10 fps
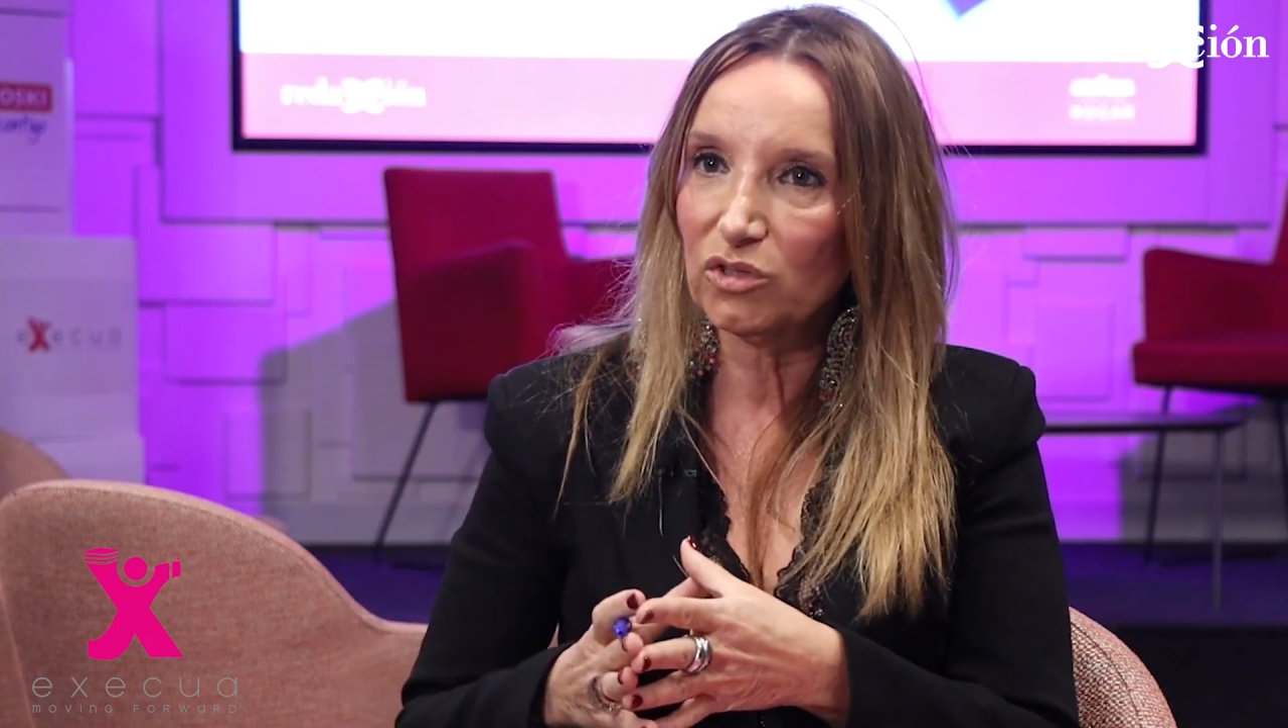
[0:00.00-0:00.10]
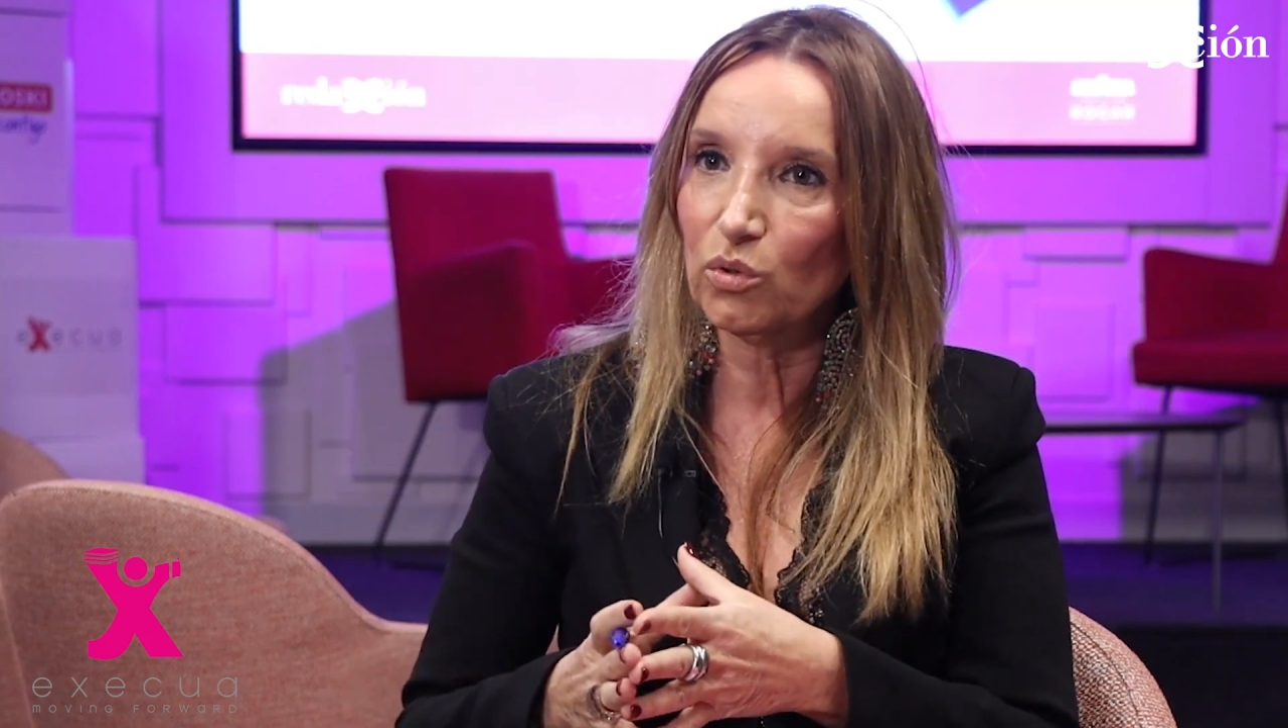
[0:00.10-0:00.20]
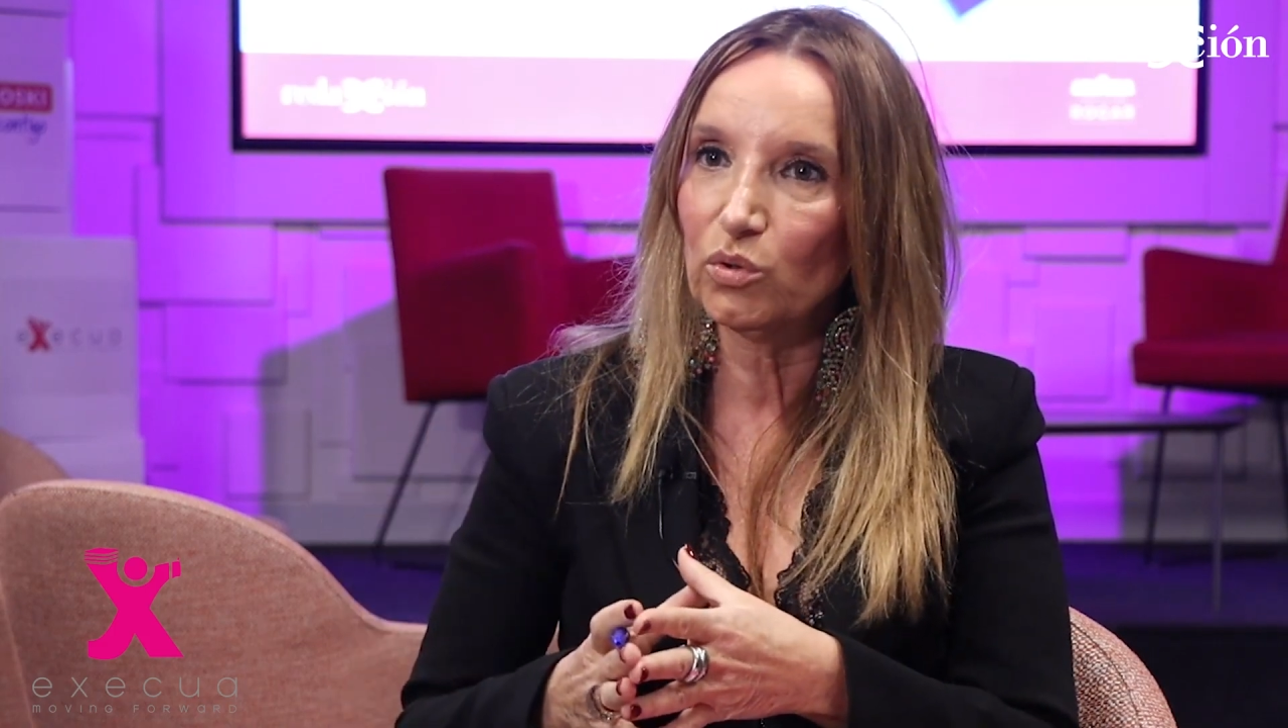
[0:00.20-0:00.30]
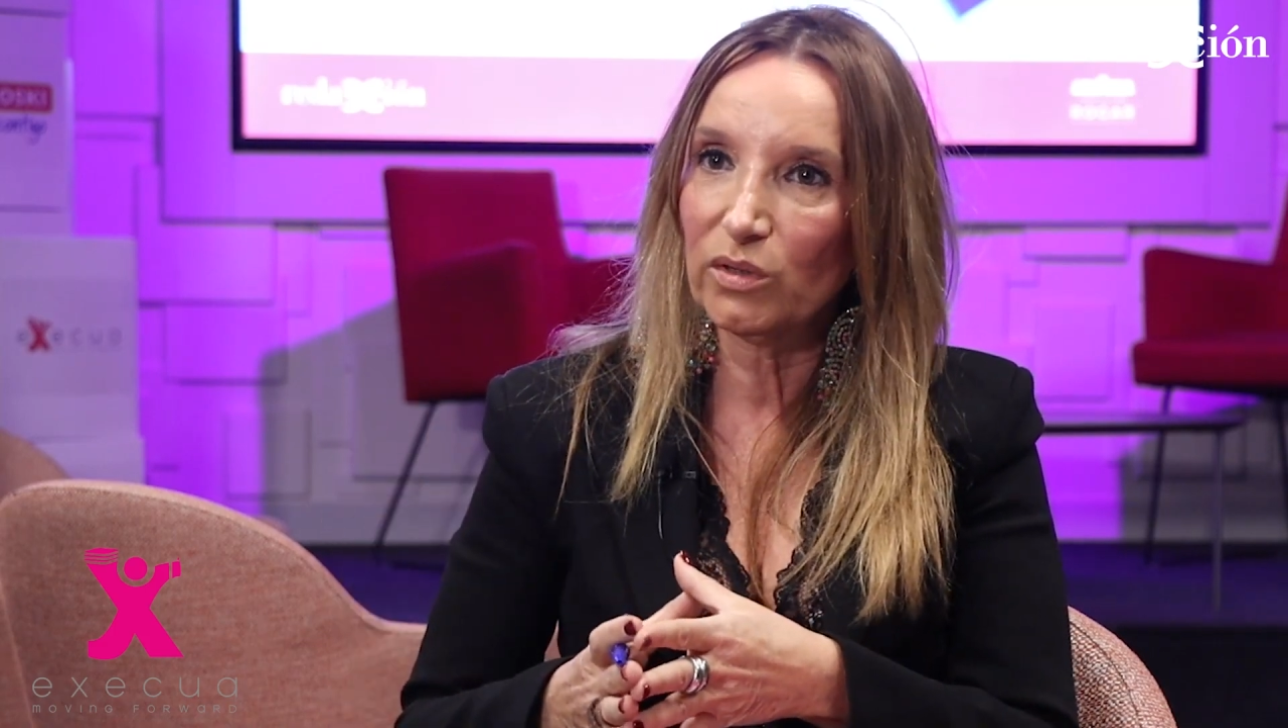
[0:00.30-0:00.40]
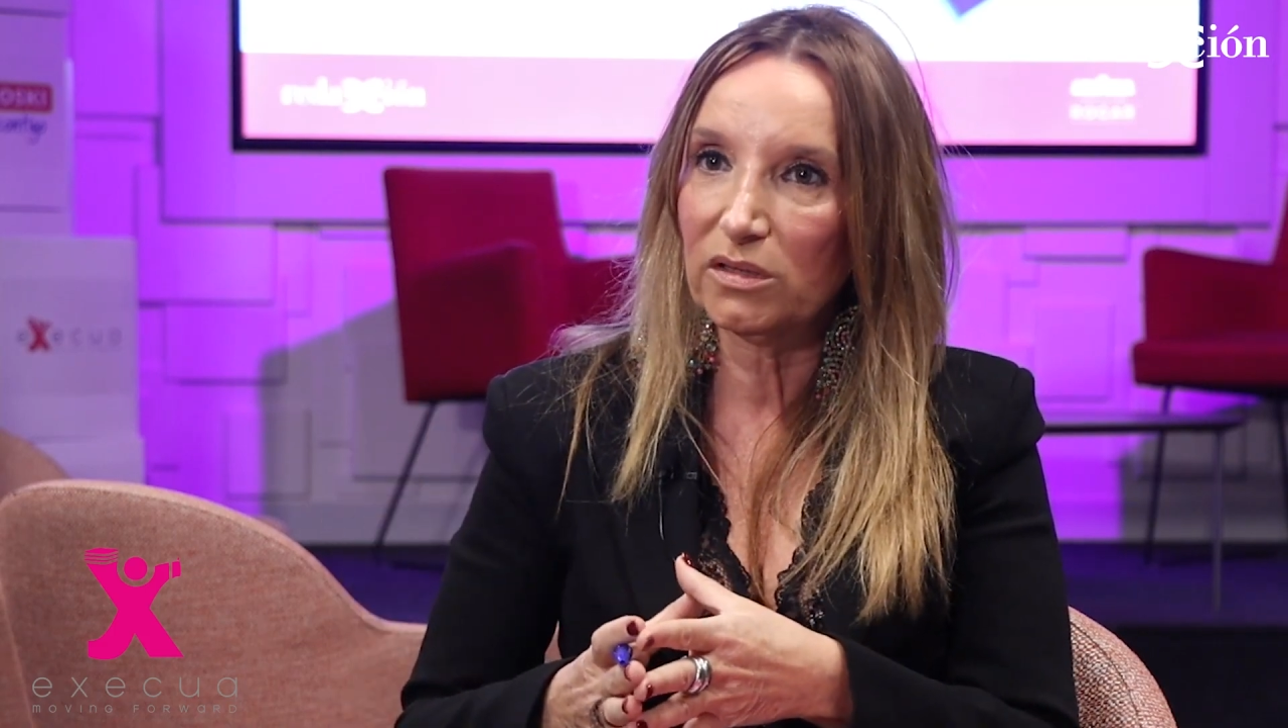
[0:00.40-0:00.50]

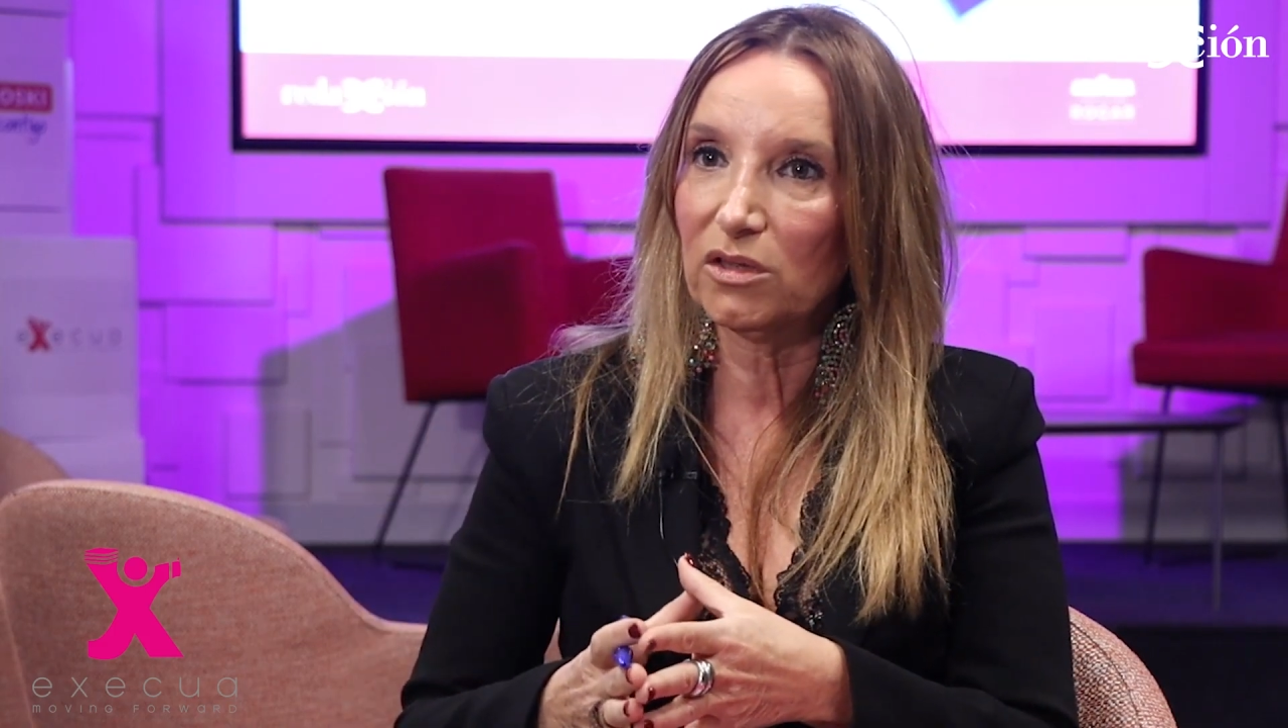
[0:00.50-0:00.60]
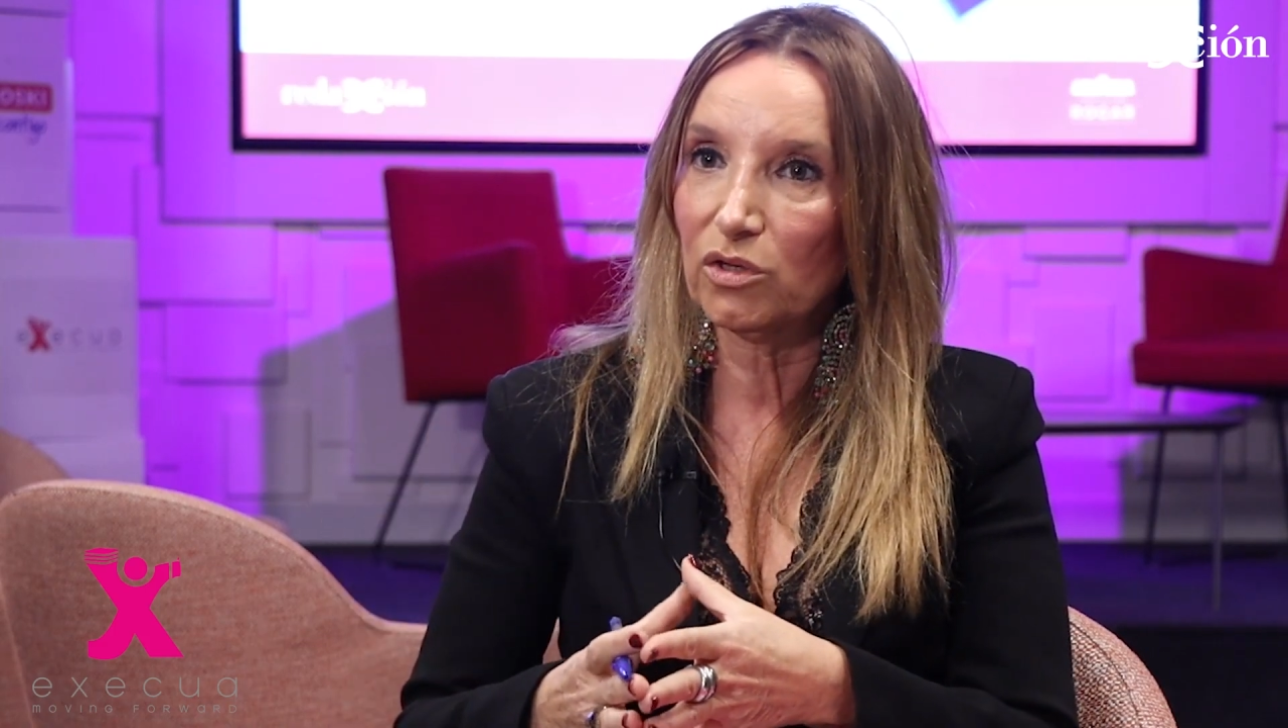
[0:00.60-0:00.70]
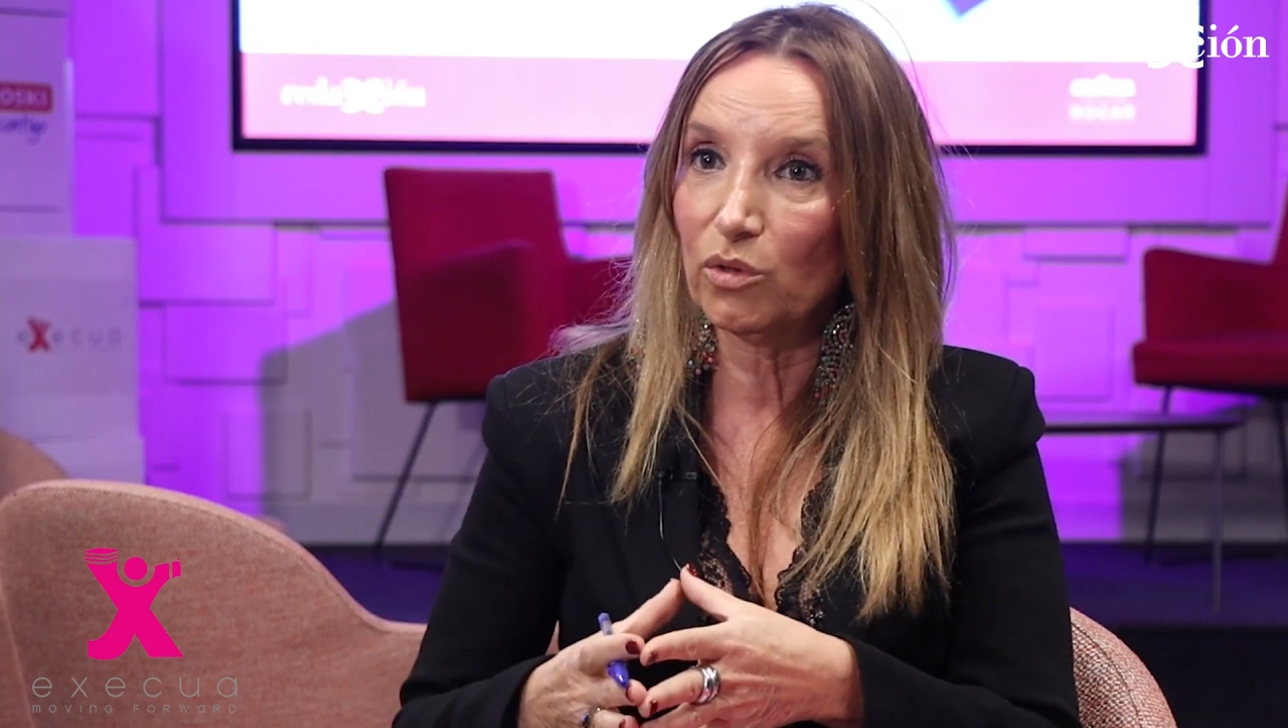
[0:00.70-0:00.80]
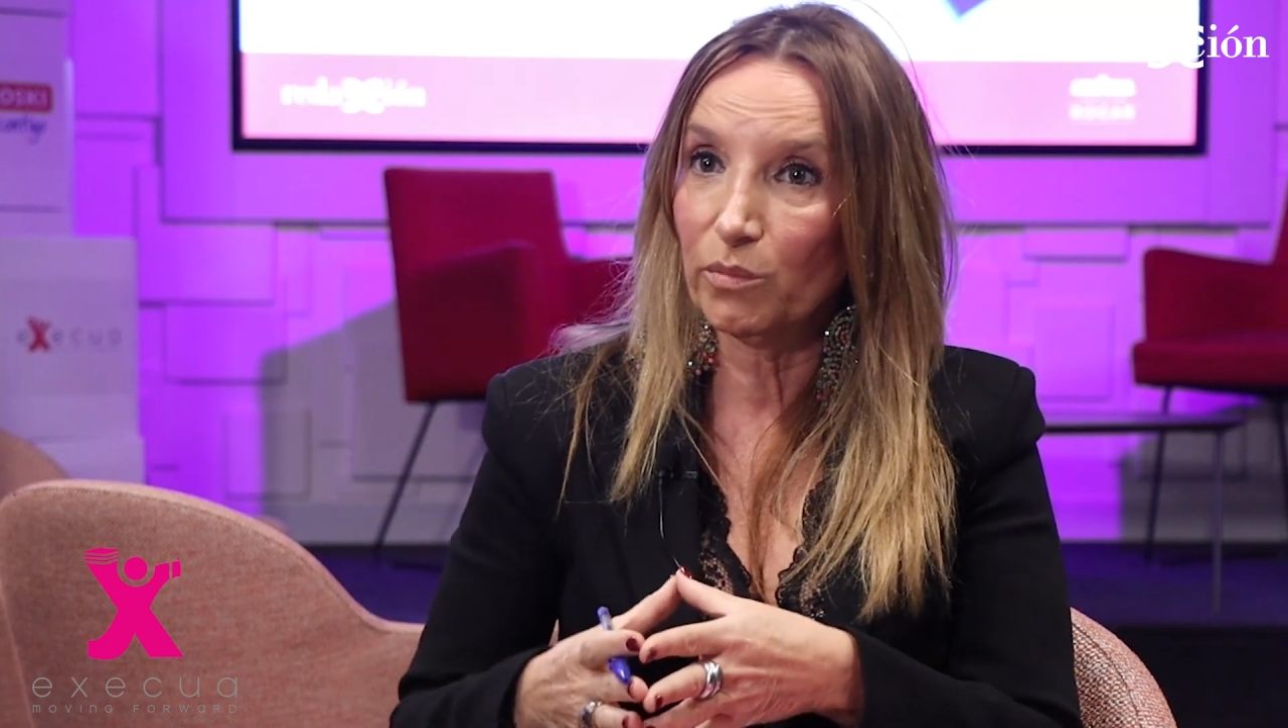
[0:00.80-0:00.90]
culturas dentro de un